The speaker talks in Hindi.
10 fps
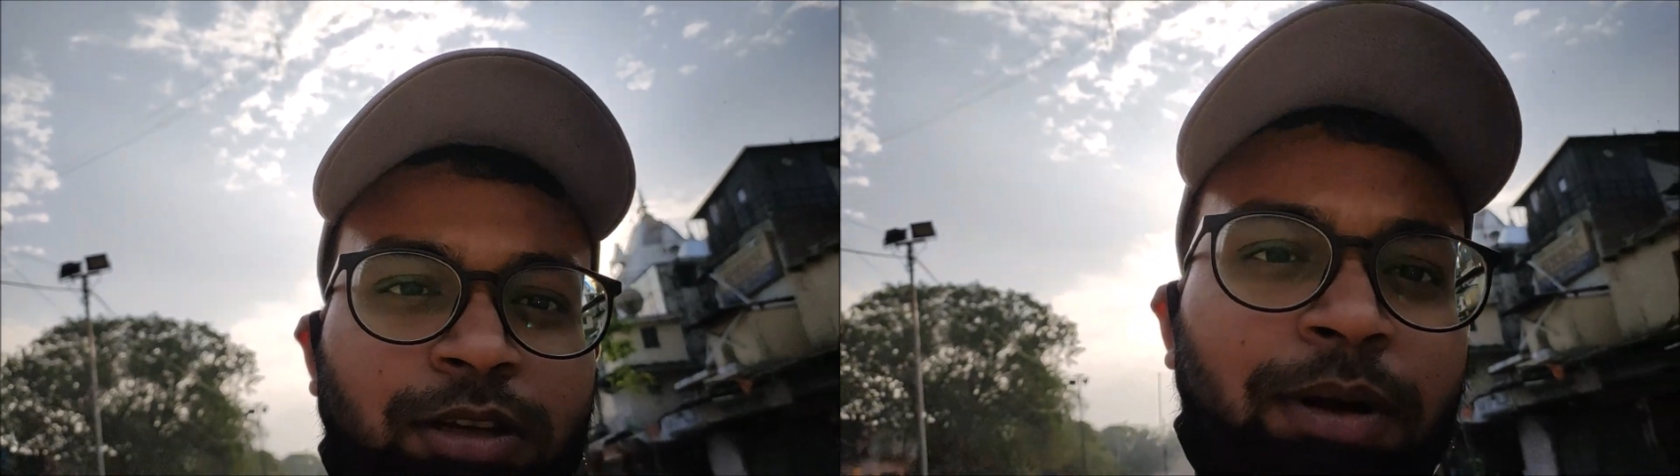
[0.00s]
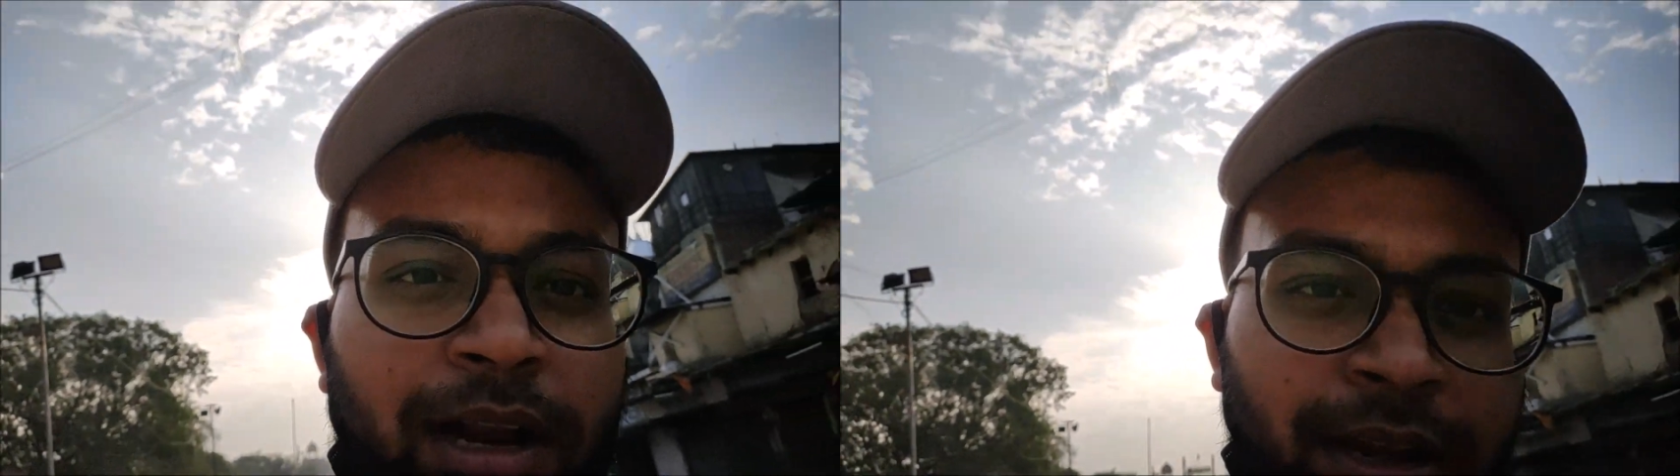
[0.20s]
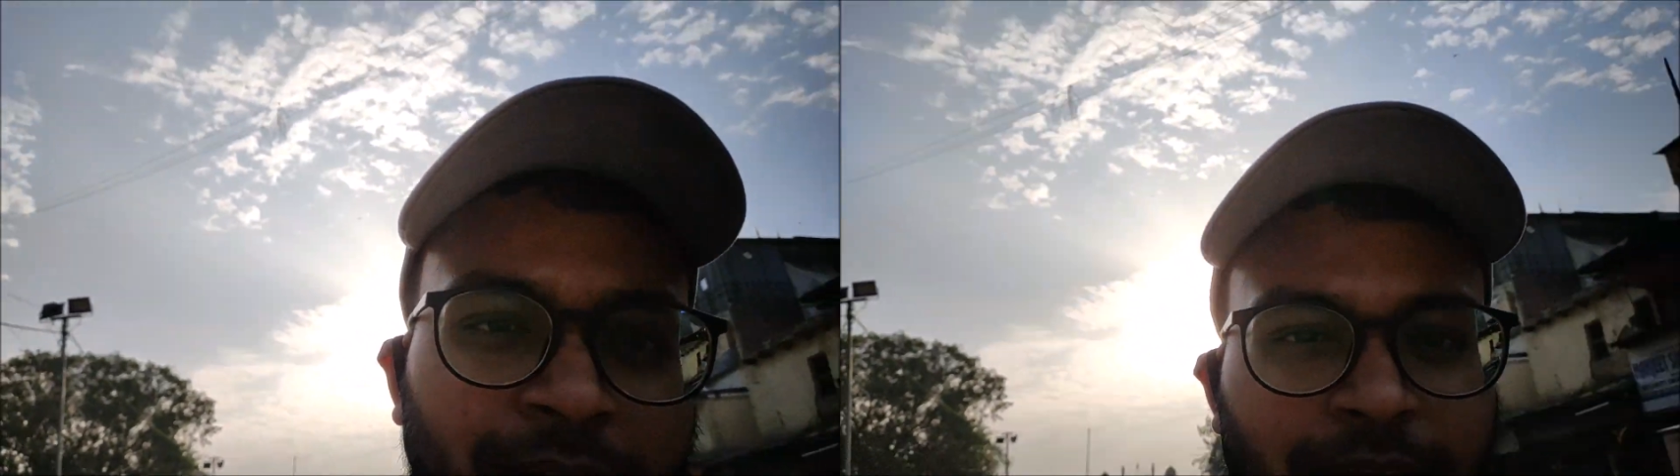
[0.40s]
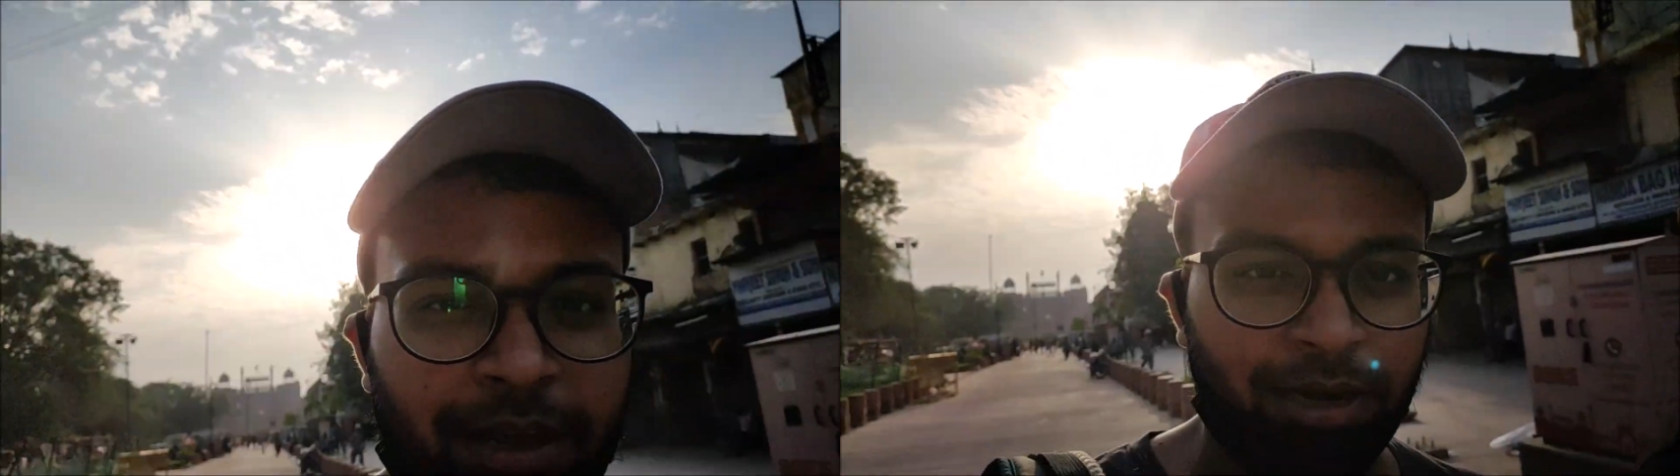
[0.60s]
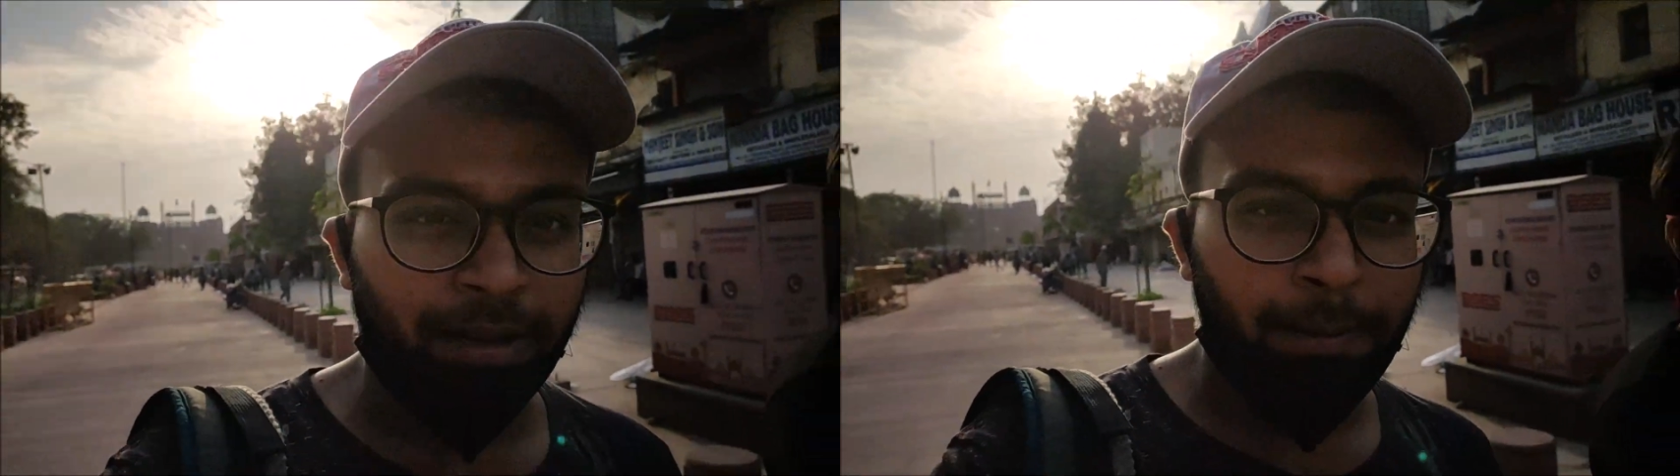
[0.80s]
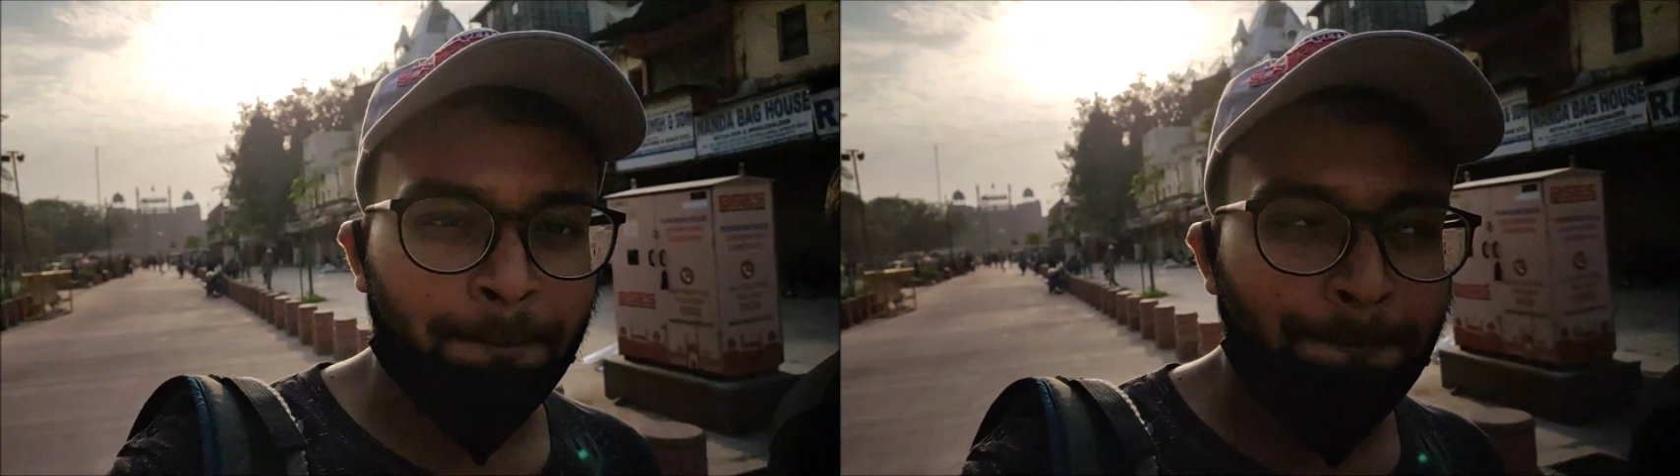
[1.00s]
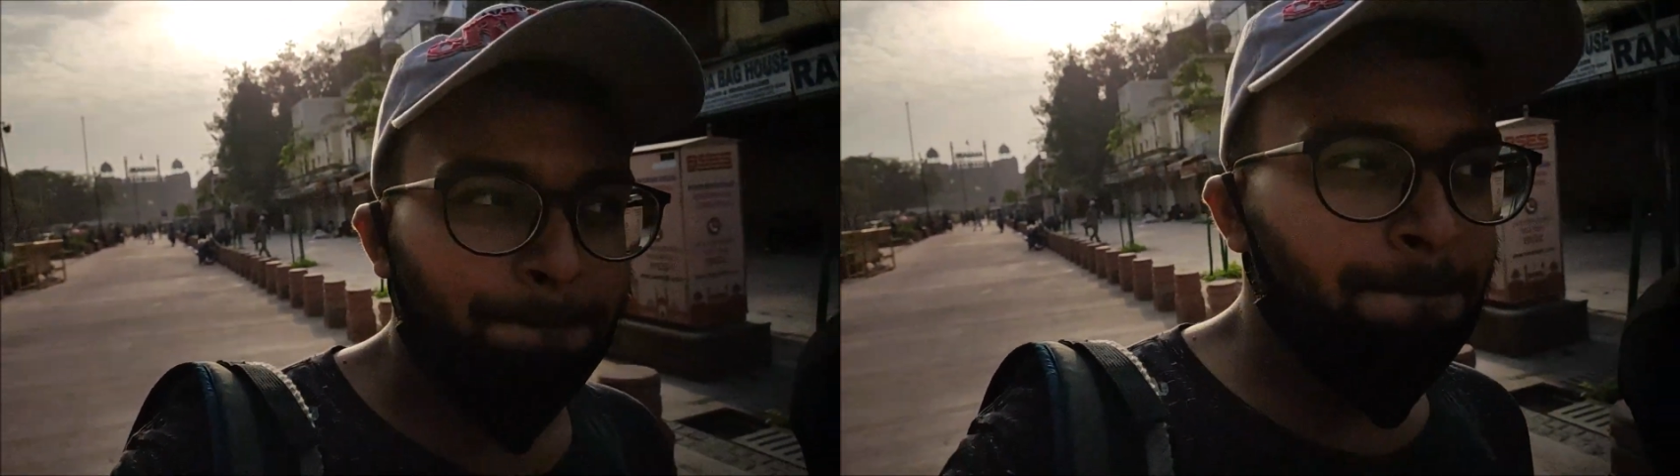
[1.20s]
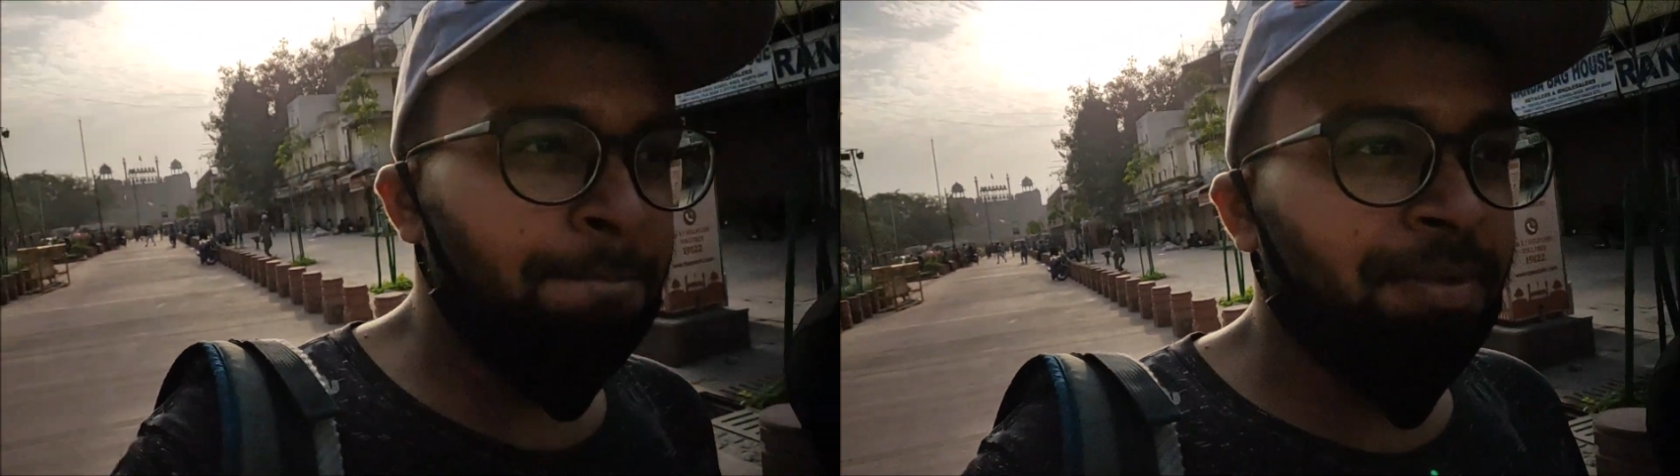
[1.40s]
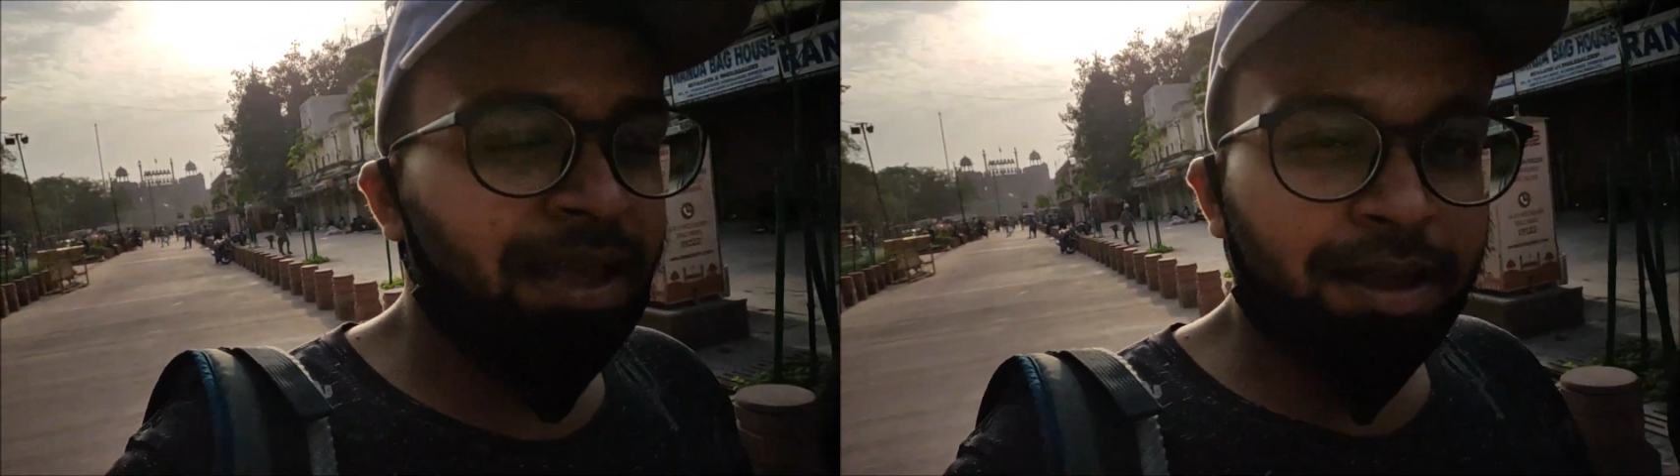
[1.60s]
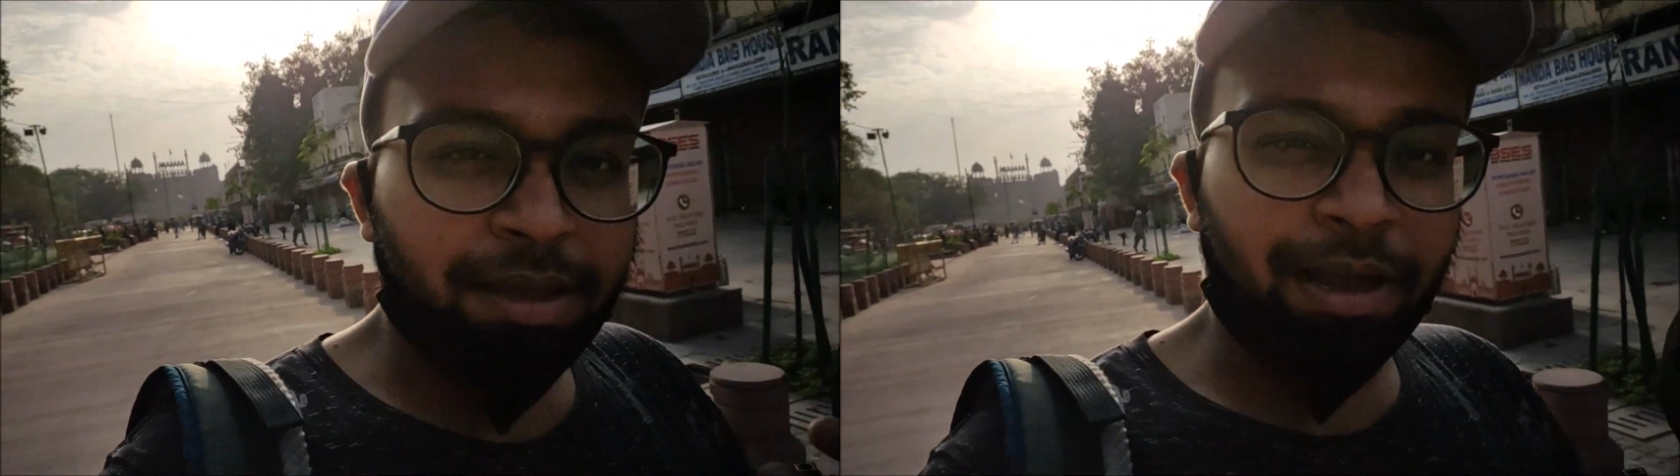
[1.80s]
से बाहर निकलने के लिए
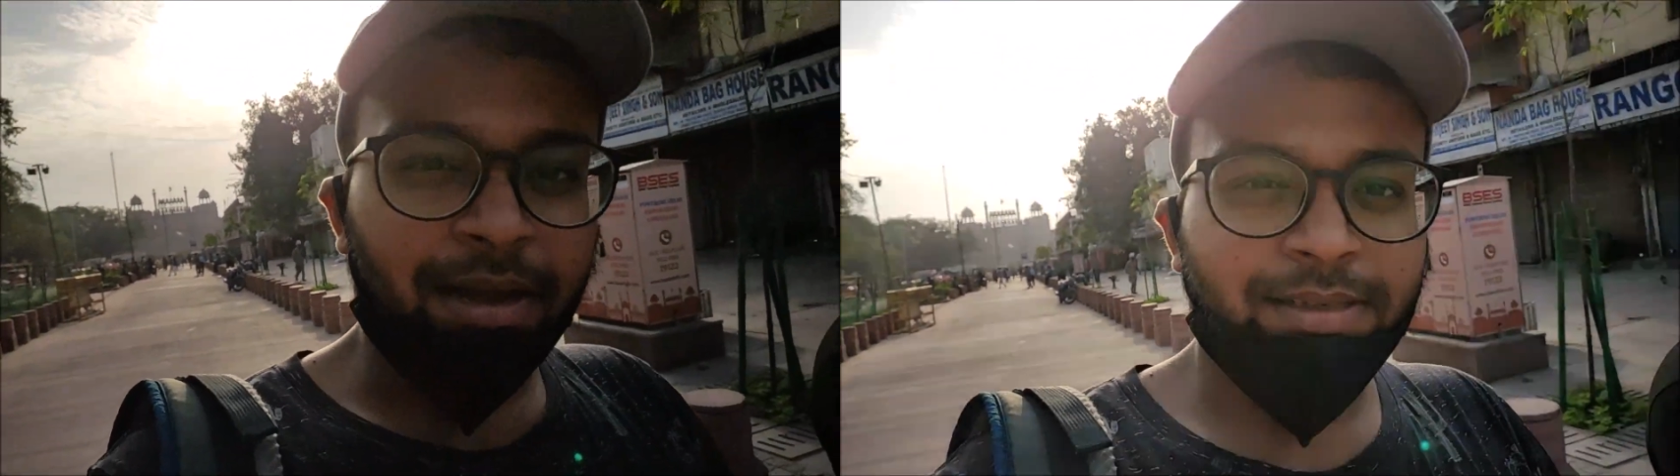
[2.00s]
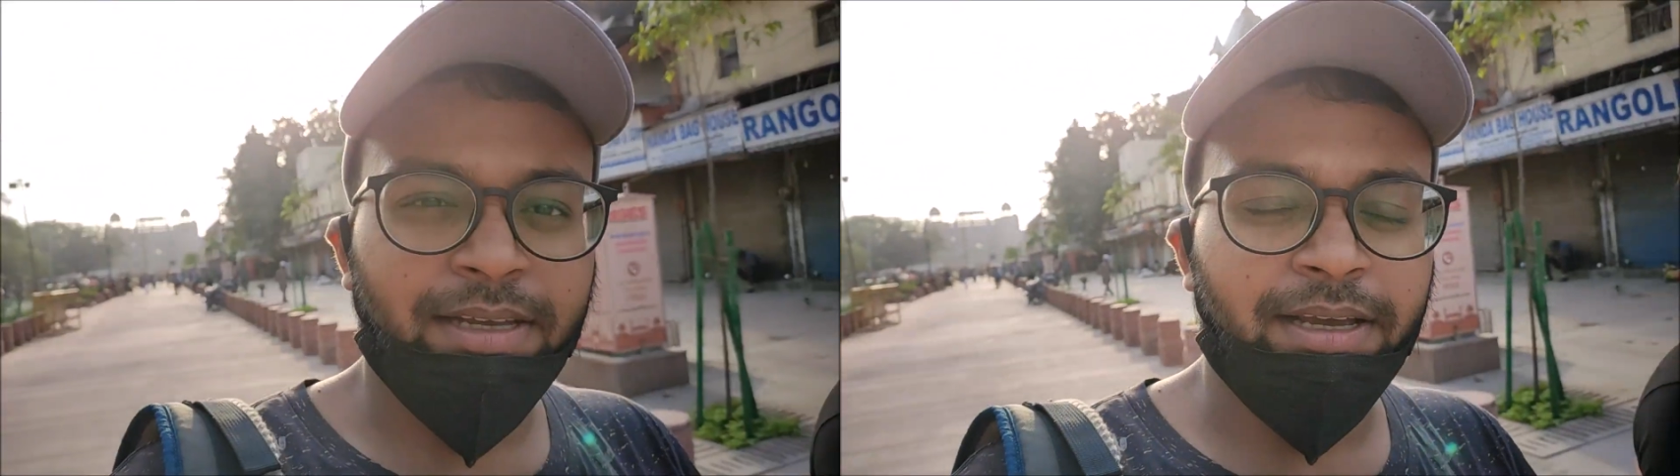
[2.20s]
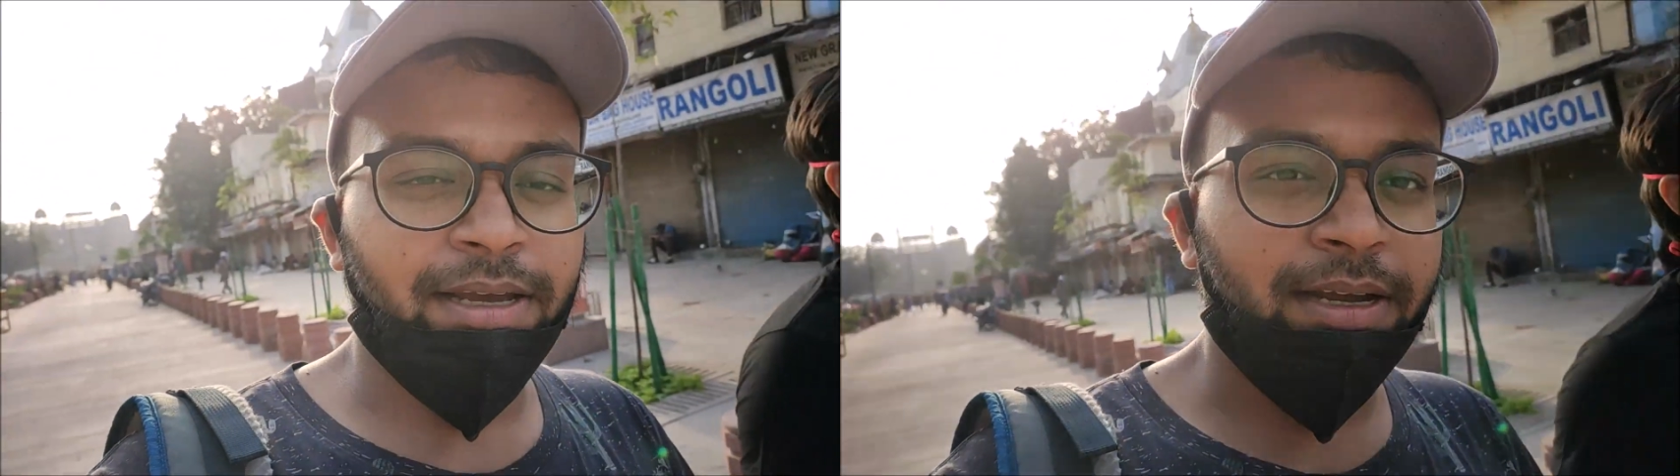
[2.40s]
यहाँ से